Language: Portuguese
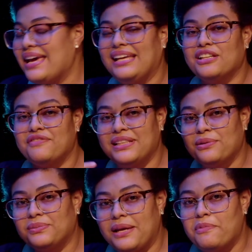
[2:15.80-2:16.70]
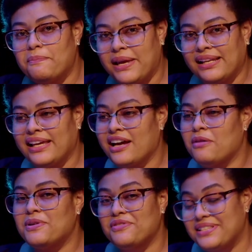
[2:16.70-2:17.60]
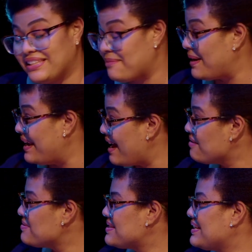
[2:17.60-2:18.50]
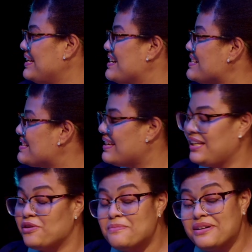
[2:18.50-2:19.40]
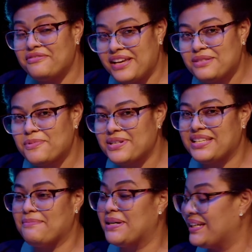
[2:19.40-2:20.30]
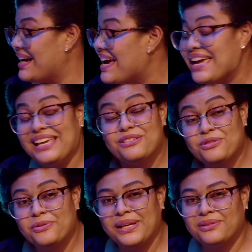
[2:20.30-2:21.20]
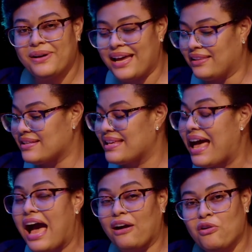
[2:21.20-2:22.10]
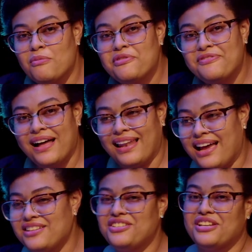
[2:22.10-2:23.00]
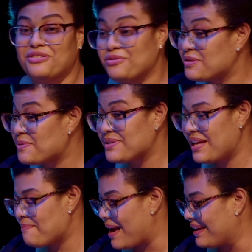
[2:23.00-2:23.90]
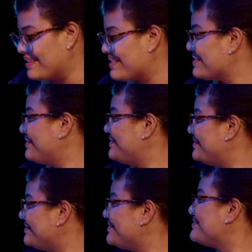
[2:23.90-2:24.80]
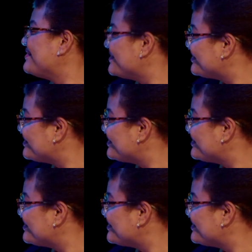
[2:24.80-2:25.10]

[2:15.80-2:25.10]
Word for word: Então vai ter um tempo bem legal para você trabalhar com as crianças ali uma vez por semana, instruindo elas a como falar de Jesus para os demais. Que legal,